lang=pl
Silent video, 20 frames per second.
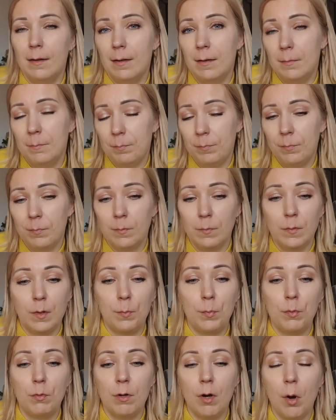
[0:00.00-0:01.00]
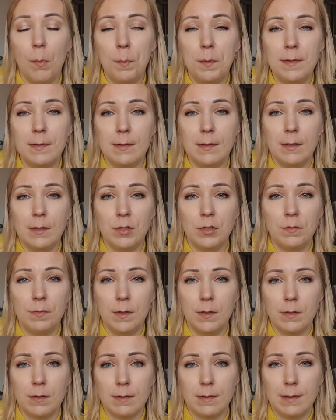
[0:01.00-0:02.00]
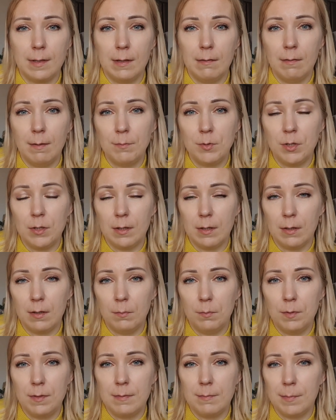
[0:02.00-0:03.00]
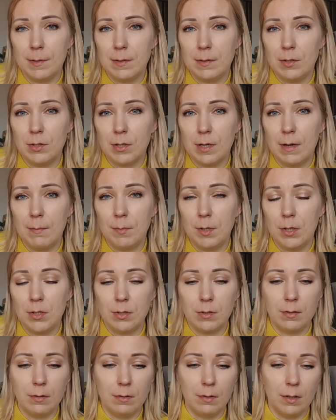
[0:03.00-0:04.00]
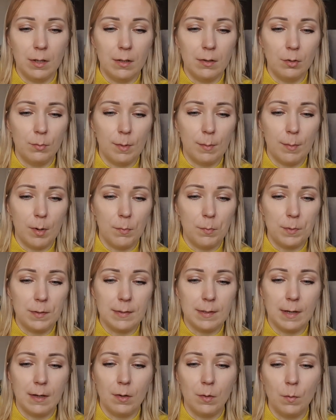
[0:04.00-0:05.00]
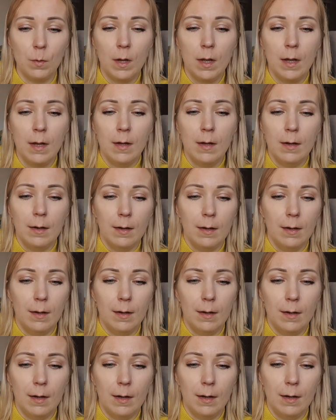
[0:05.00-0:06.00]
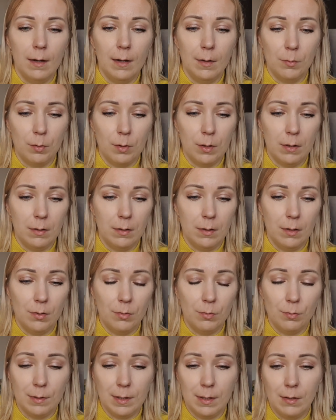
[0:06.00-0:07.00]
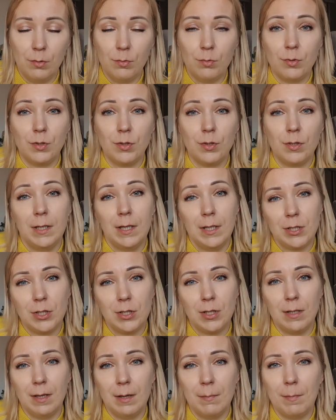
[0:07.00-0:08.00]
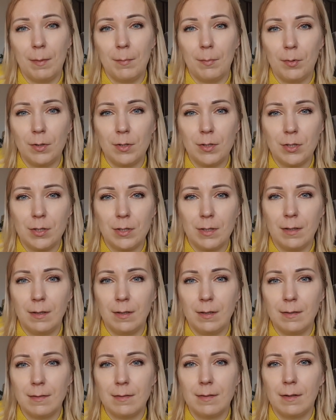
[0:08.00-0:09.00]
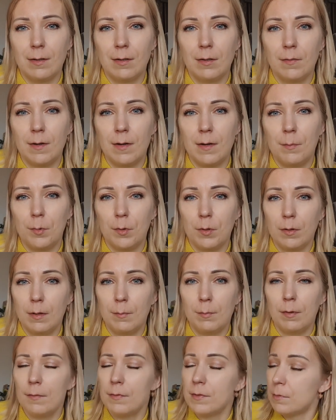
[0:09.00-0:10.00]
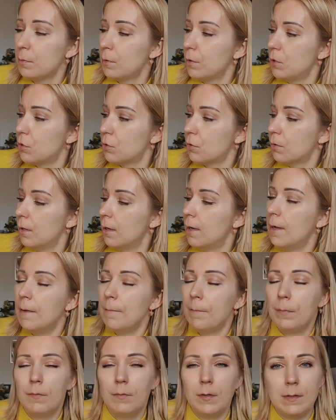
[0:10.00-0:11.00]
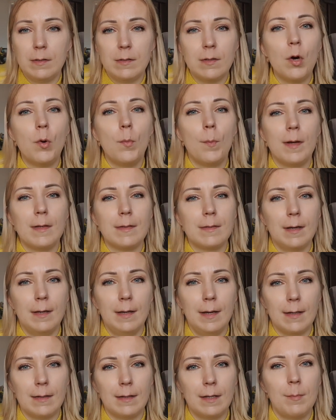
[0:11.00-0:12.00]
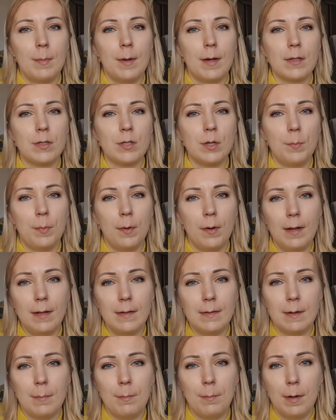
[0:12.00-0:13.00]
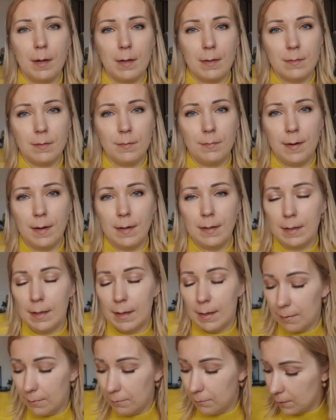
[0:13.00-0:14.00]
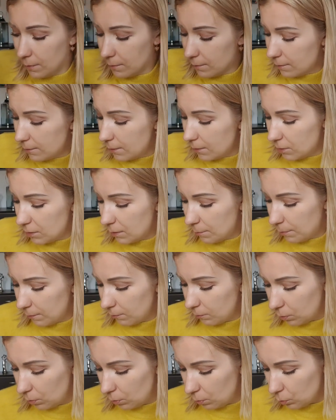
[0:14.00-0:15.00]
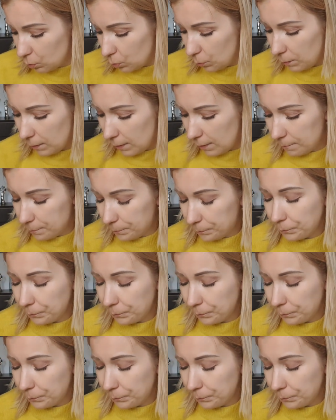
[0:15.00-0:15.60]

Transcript: Y, to były opisy na świeżo. Starałam się tak robić z maseczkami. Jeszcze tylko jedną mam opisaną, e, ale akurat jej tutaj już jeszcze nie ma, bo jeszcze jej nie zdenkowałam, bo ona była w słoiczku. Więc tą maskę jak najbardziej polecam. Bardzo fajna, więc też na pewno ją kupię.